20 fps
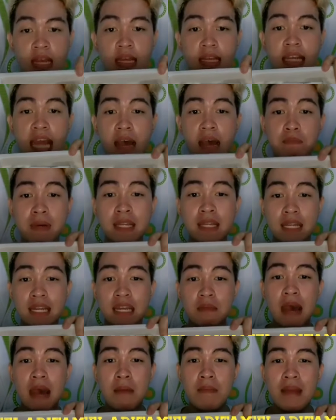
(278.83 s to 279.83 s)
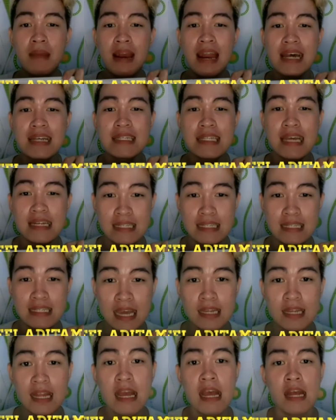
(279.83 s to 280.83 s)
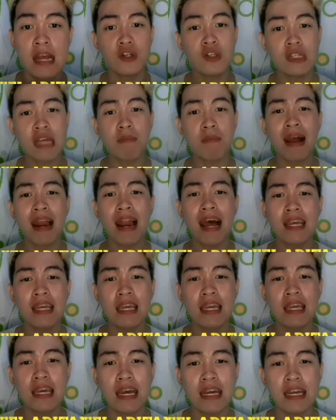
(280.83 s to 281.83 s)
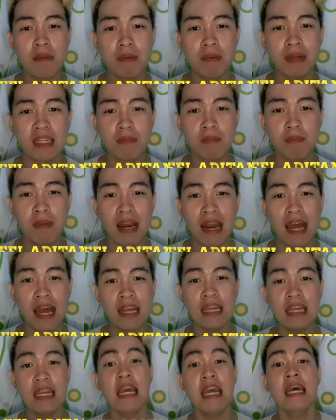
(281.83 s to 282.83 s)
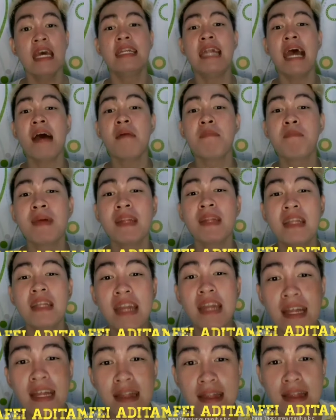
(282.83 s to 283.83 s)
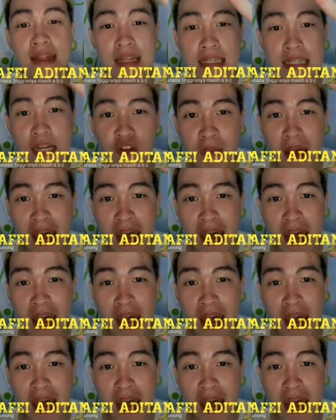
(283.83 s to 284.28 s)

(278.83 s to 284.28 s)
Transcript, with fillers: dapat 15 saset terus apalagi Kak dapat apa lagi dapat gratis satu